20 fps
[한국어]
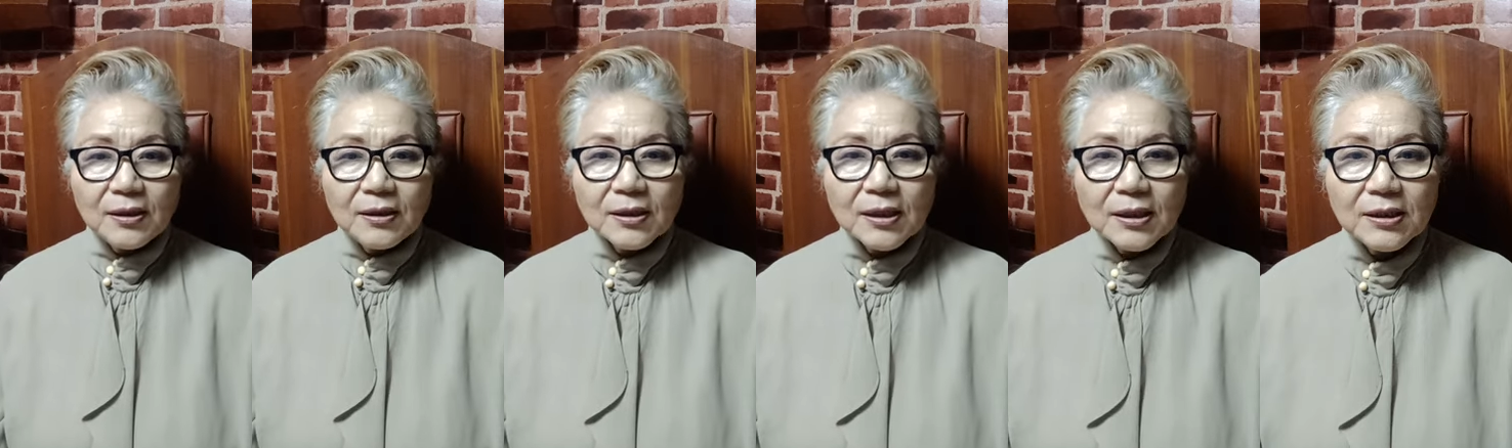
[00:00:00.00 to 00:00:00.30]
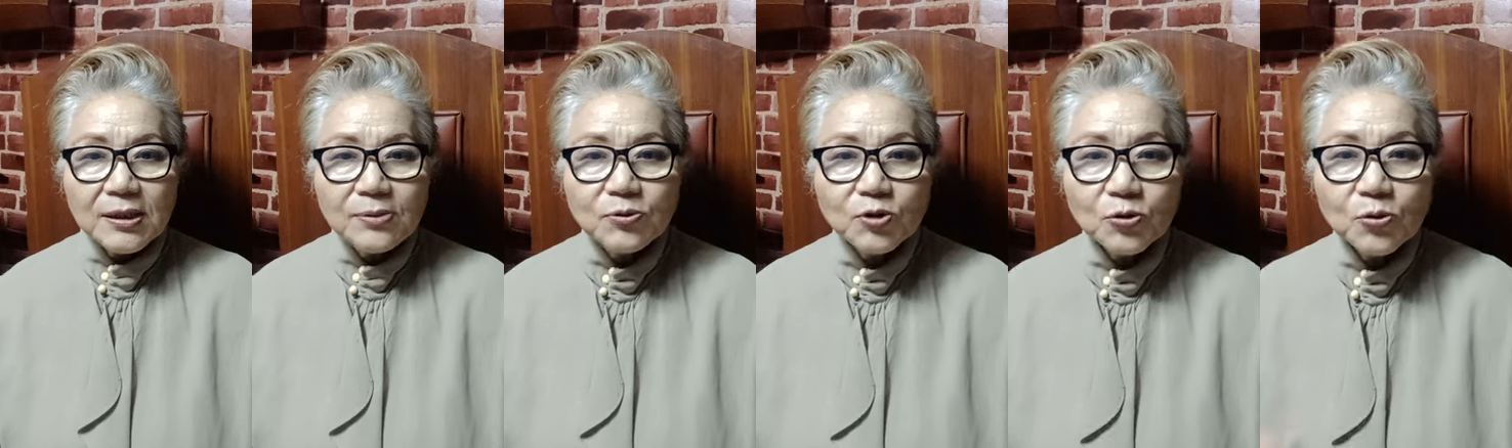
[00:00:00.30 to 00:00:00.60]
그러니까
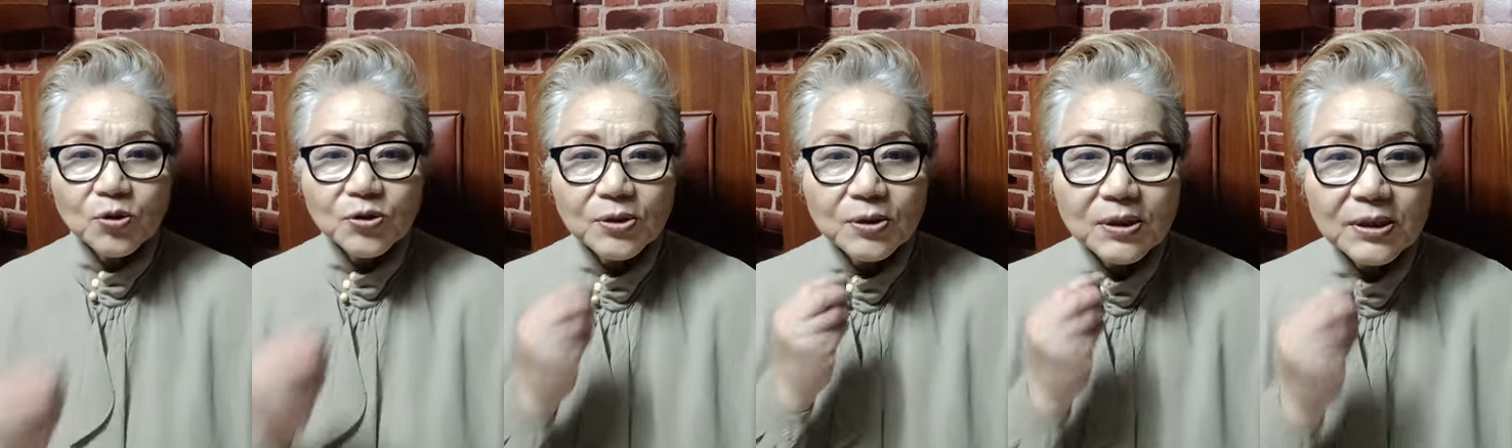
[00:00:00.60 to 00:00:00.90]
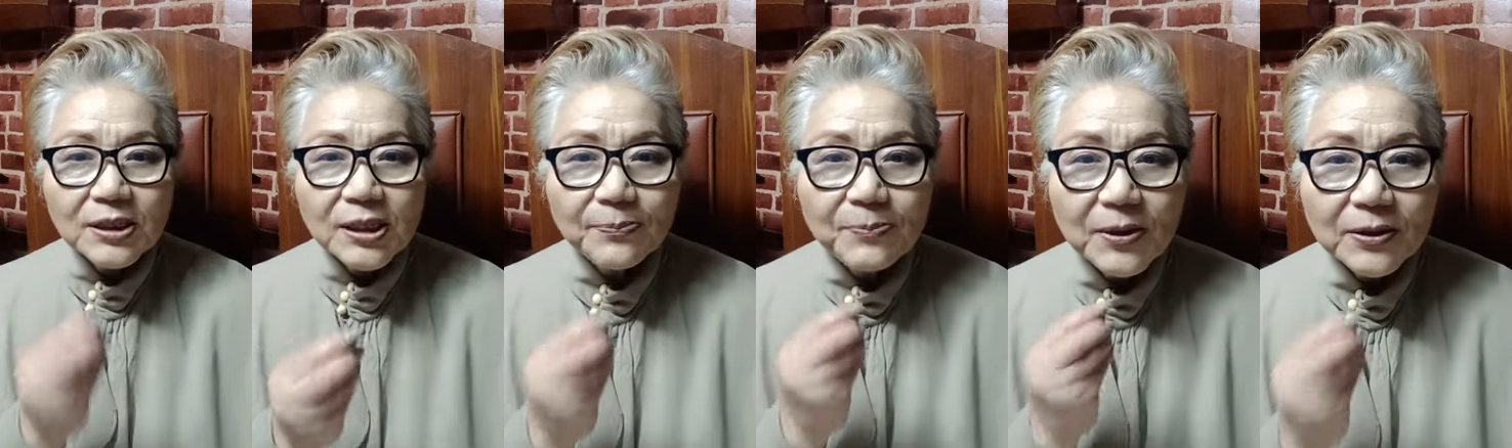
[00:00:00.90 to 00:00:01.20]
입술로
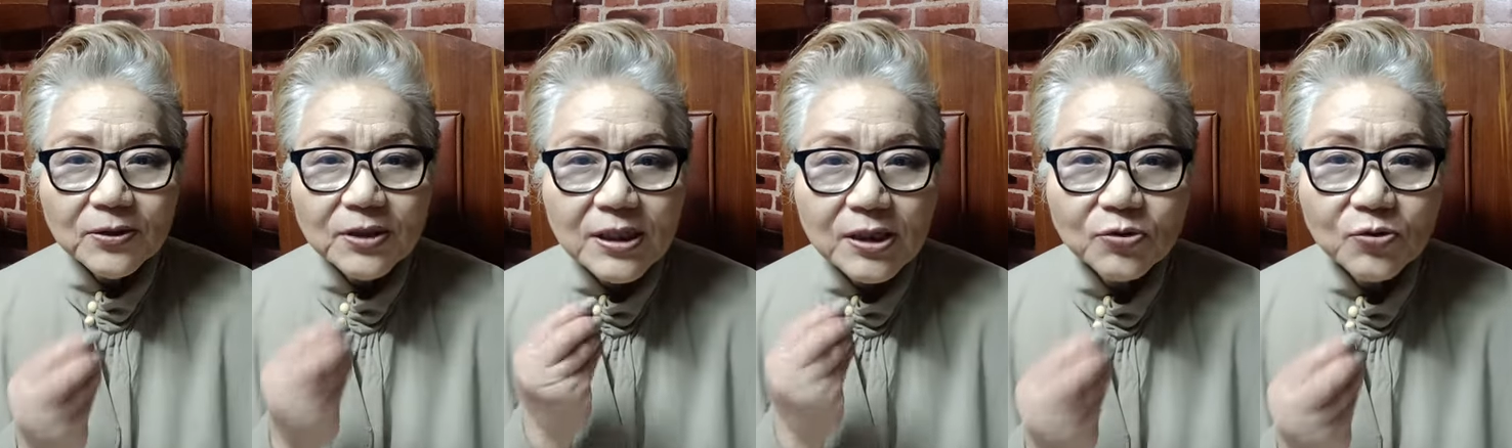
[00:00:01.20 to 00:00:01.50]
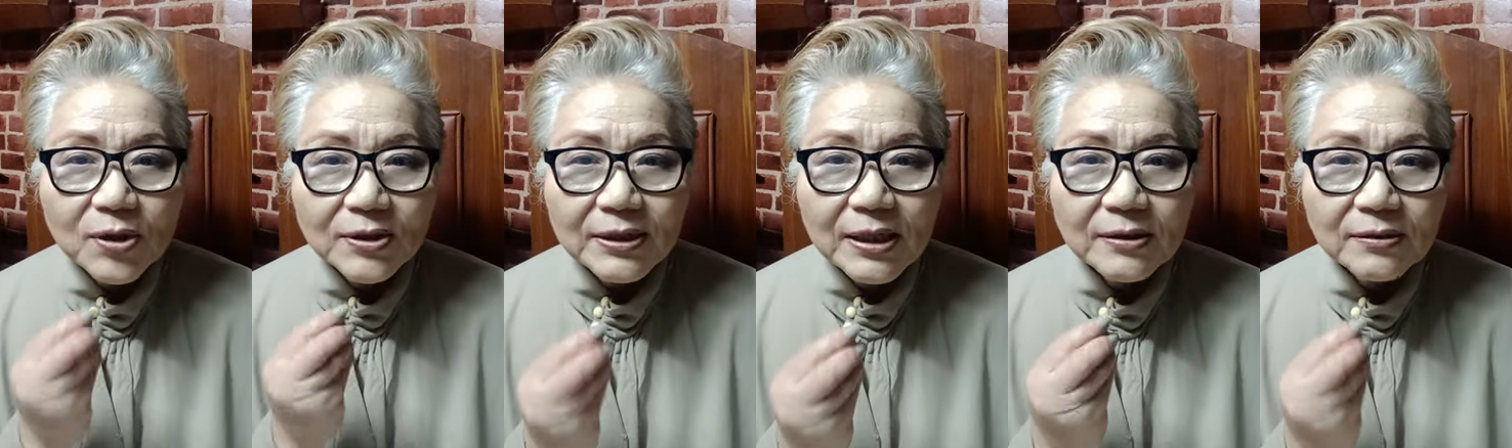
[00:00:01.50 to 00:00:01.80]
실패
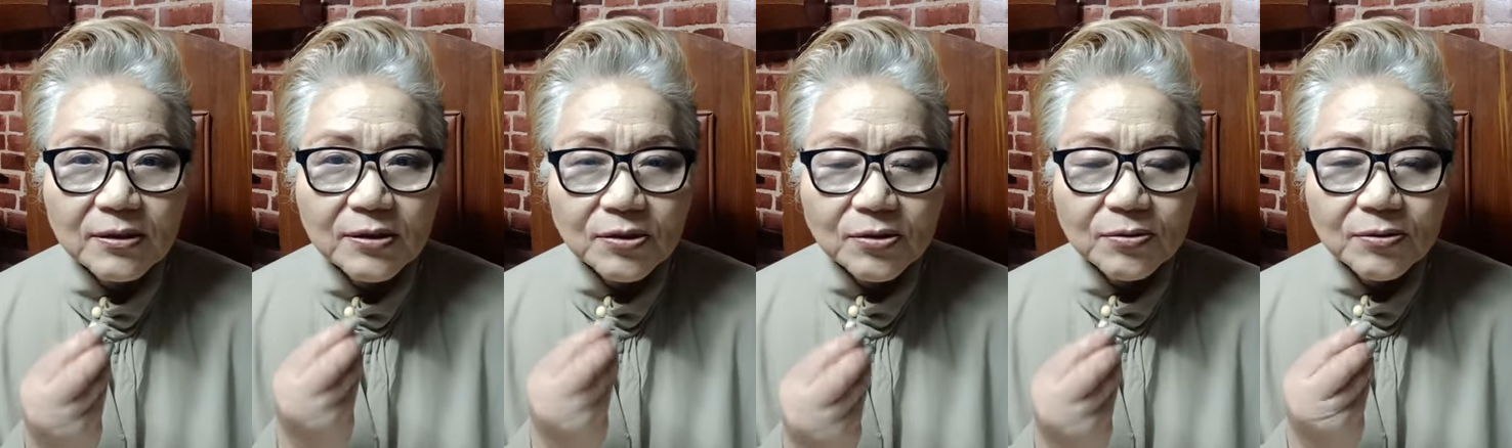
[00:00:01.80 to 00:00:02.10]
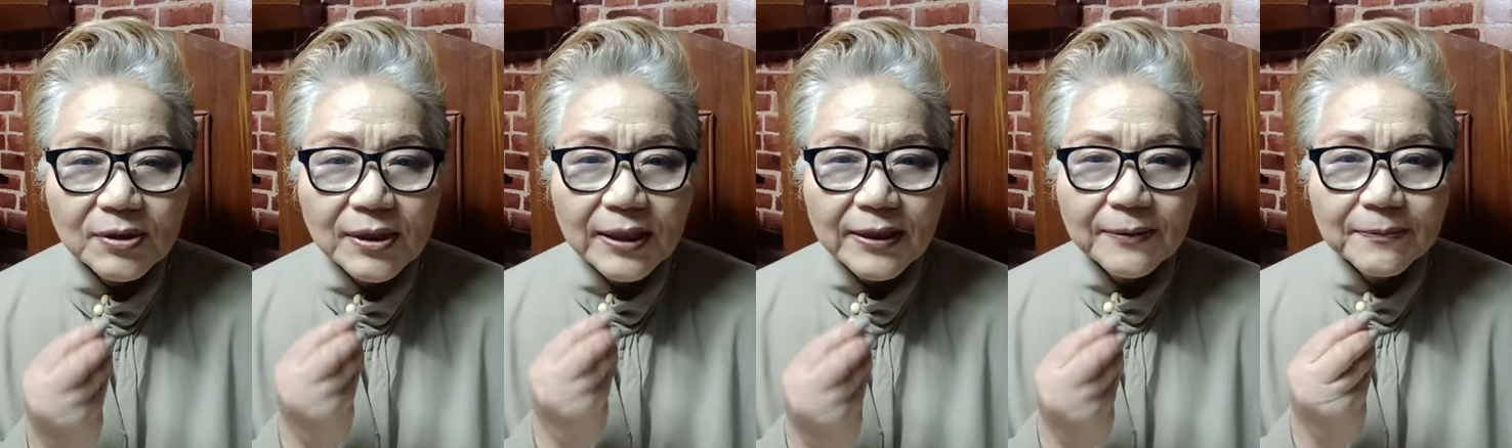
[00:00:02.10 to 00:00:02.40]
실수했다는 거죠
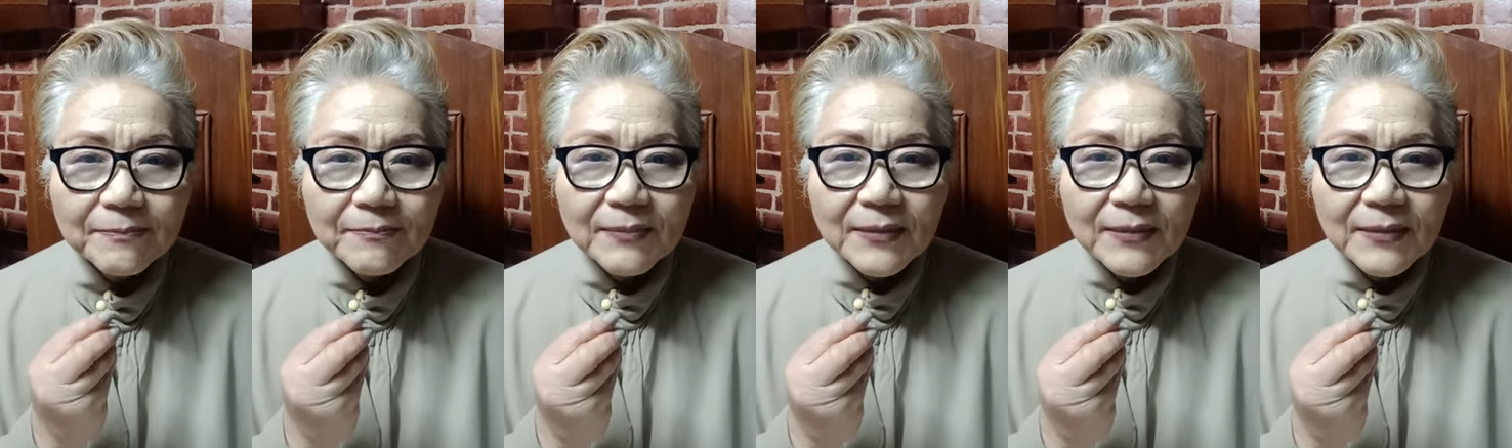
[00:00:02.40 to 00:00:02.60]
그게.